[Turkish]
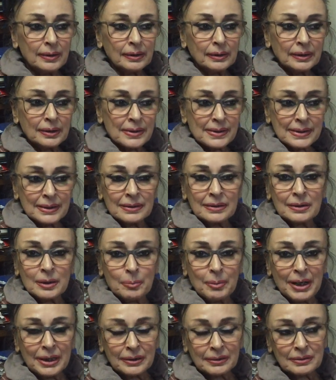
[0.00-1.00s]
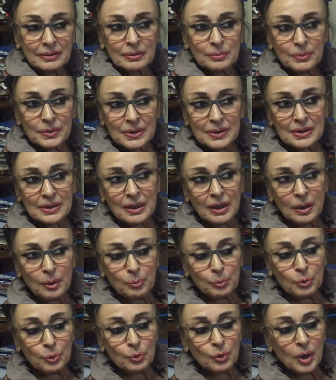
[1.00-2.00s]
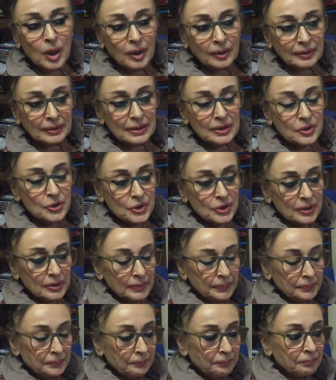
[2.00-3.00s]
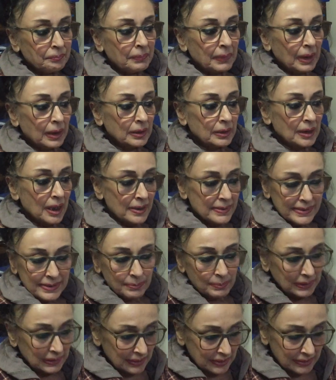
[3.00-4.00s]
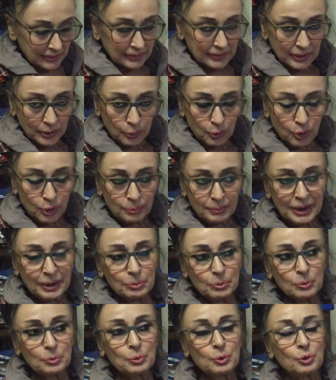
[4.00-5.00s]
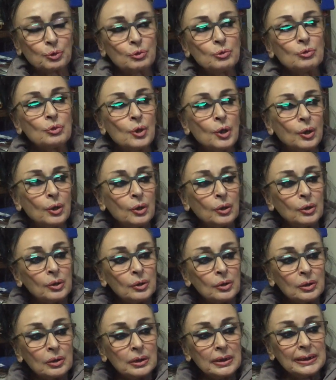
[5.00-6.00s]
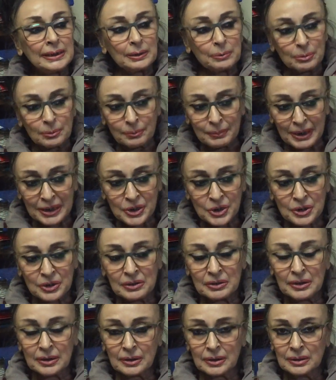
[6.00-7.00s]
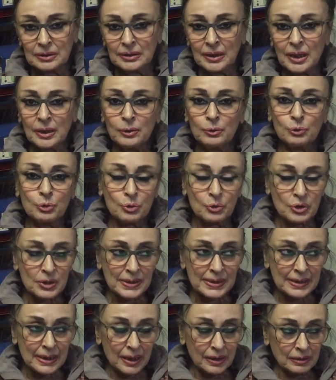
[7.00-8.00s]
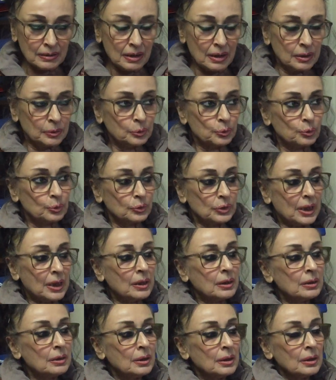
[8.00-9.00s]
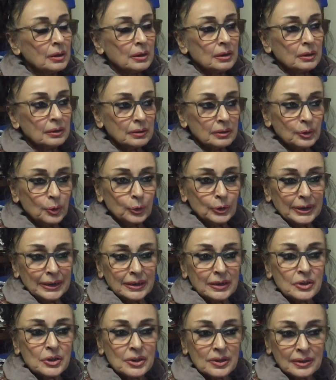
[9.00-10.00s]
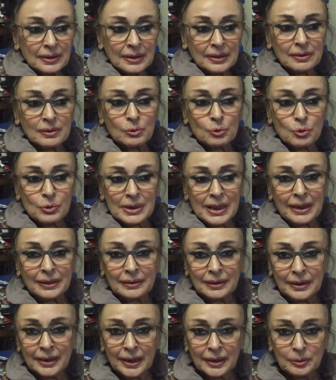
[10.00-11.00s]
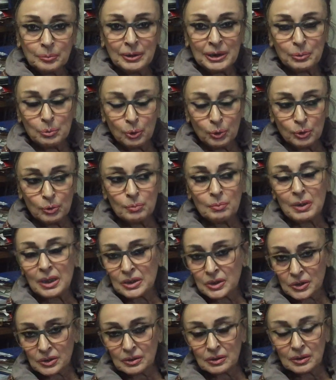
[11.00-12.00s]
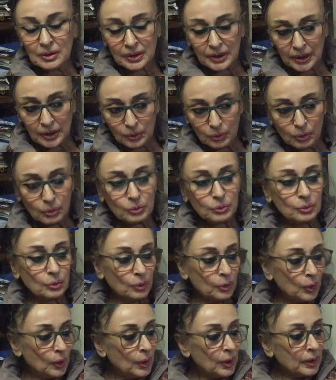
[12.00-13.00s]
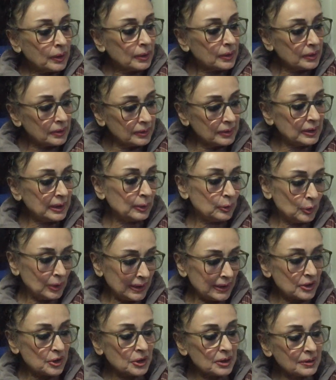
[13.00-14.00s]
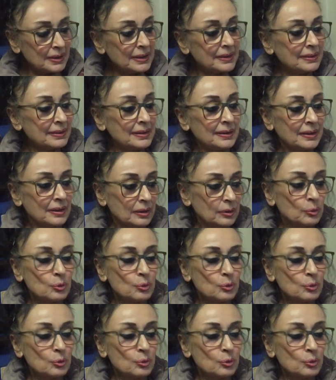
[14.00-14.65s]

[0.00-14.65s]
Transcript: yasalara baktığımızda bu anlayışın yansımalarını da görmek mümkün. 2005 yılına kadar Türk Ceza Kanunu'nda kadına yönelik şiddeti düzenleyen bir bölüm başlığı dahi yoktu. Kadına yönelik şiddeti